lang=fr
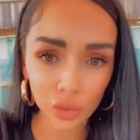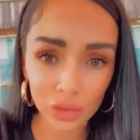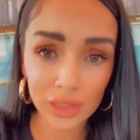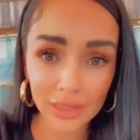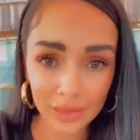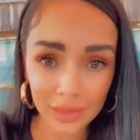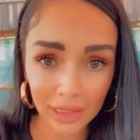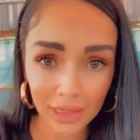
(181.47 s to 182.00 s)

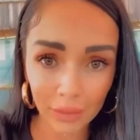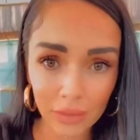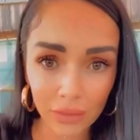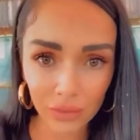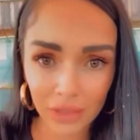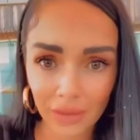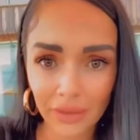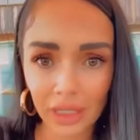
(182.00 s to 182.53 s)
les amis.
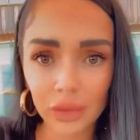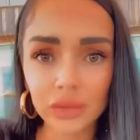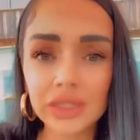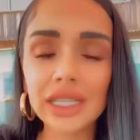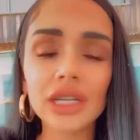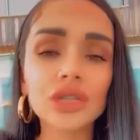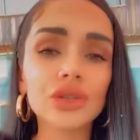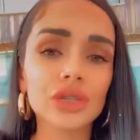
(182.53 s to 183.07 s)
Vous avez
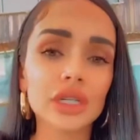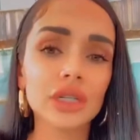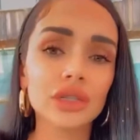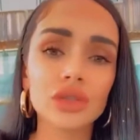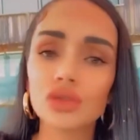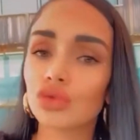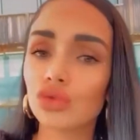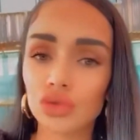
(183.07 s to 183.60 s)
réussi à changer les
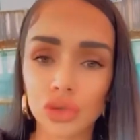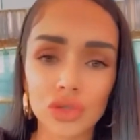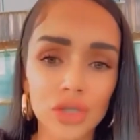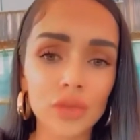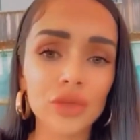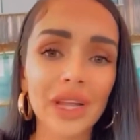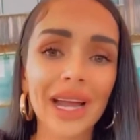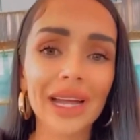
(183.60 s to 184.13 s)
choses. Tous
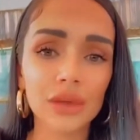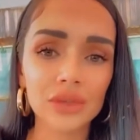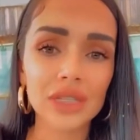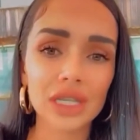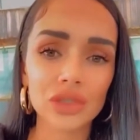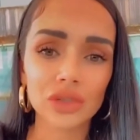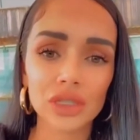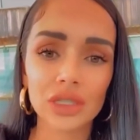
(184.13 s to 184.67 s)
ensemble, on a réussi
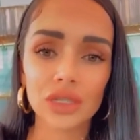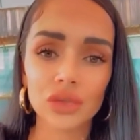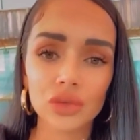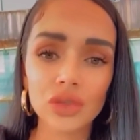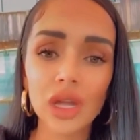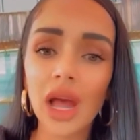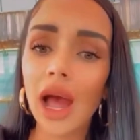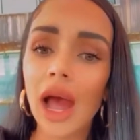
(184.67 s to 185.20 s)
à changer des
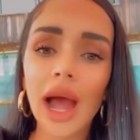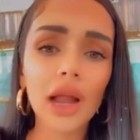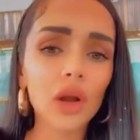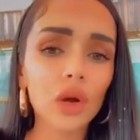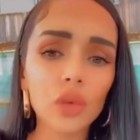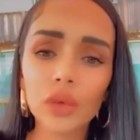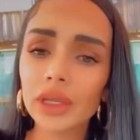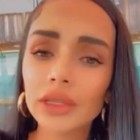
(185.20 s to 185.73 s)
choses.
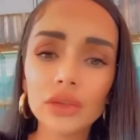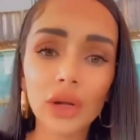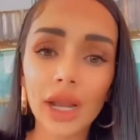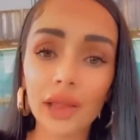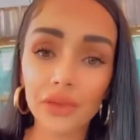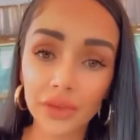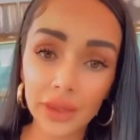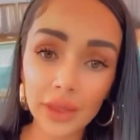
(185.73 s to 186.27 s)
Alors oui, dans la
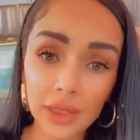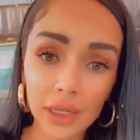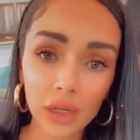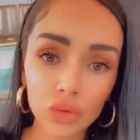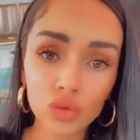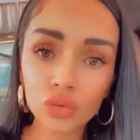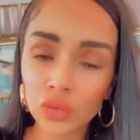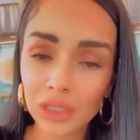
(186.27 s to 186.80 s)
vie,
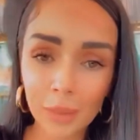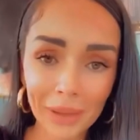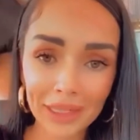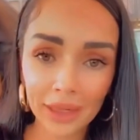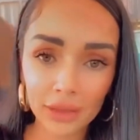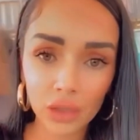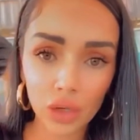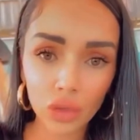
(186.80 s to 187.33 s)
tout le monde n'est pas
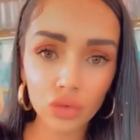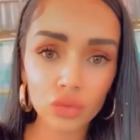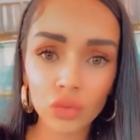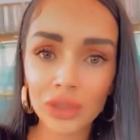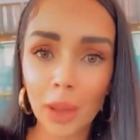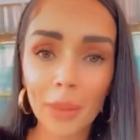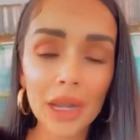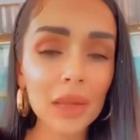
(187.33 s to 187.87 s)
d'accord. Tout le monde
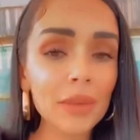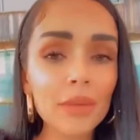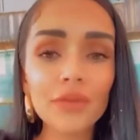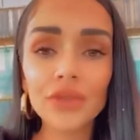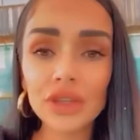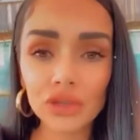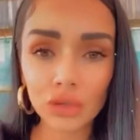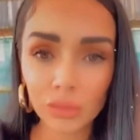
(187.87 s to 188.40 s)
n'a pas les mêmes
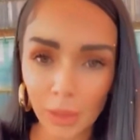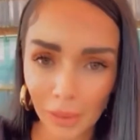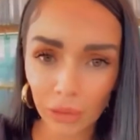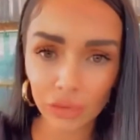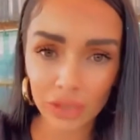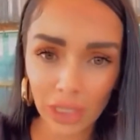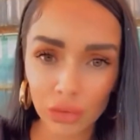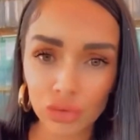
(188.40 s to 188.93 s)
visions. Mais par
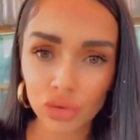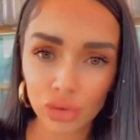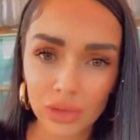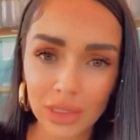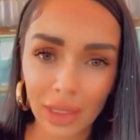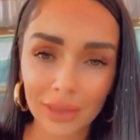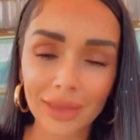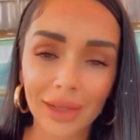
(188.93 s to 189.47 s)
contre, il y a une chose
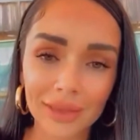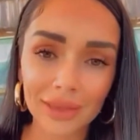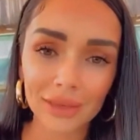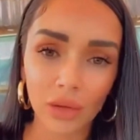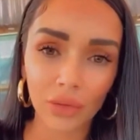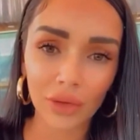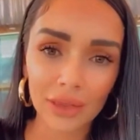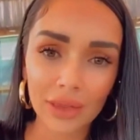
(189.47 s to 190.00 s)
qui est interdite, en
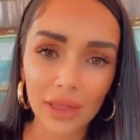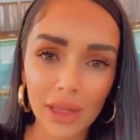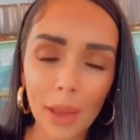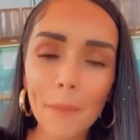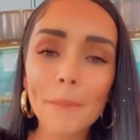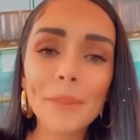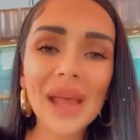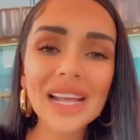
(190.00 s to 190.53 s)
fait.
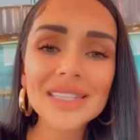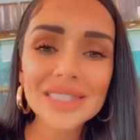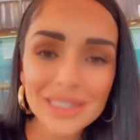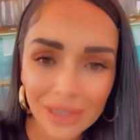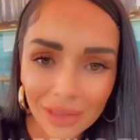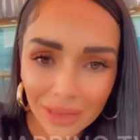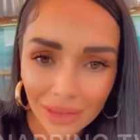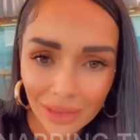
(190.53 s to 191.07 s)

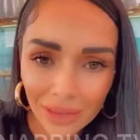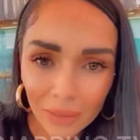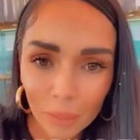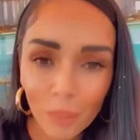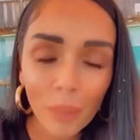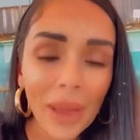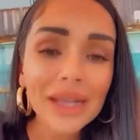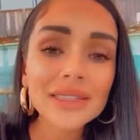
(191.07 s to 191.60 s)
Personne
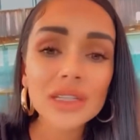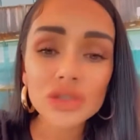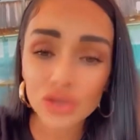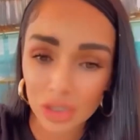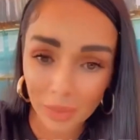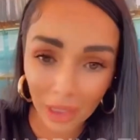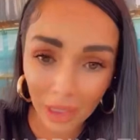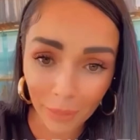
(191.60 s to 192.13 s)
personne, je dis
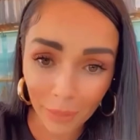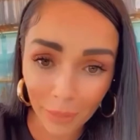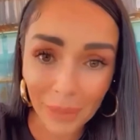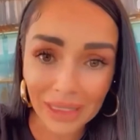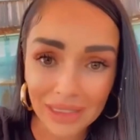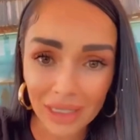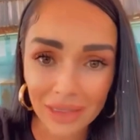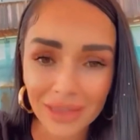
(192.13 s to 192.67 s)
bien
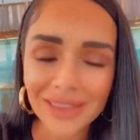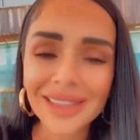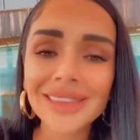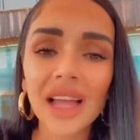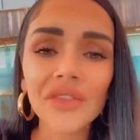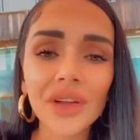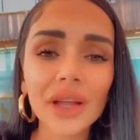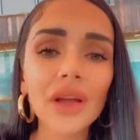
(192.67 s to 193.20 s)
personne, n'est
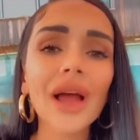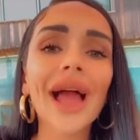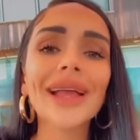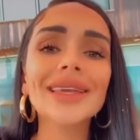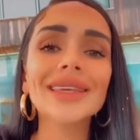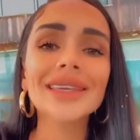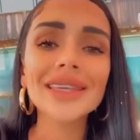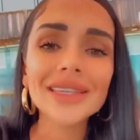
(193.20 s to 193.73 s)
inférieur à
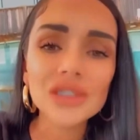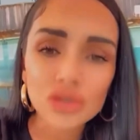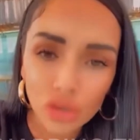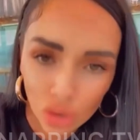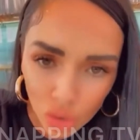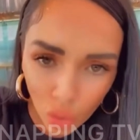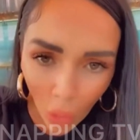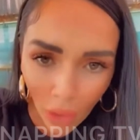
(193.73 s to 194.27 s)
qui que ce
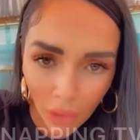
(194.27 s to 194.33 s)
soit.